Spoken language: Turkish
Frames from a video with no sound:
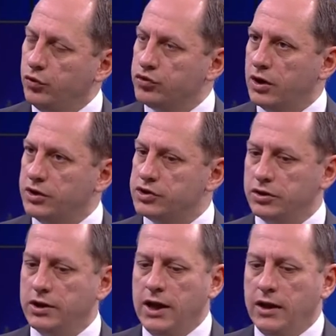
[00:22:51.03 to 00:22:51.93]
2-3 ay
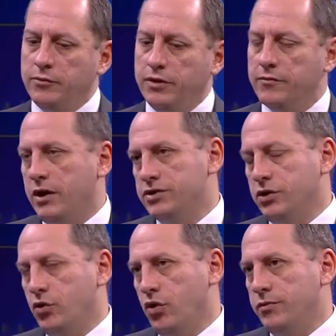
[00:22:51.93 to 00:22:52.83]
için bir
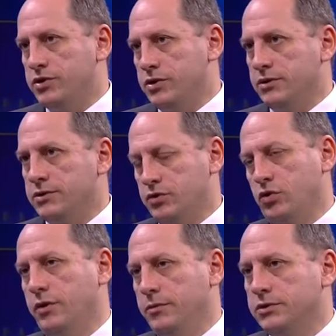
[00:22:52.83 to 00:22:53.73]
marjı görme
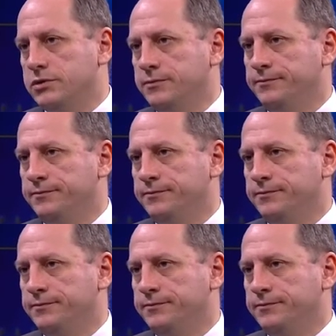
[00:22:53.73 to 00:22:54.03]
şansımız olabilir.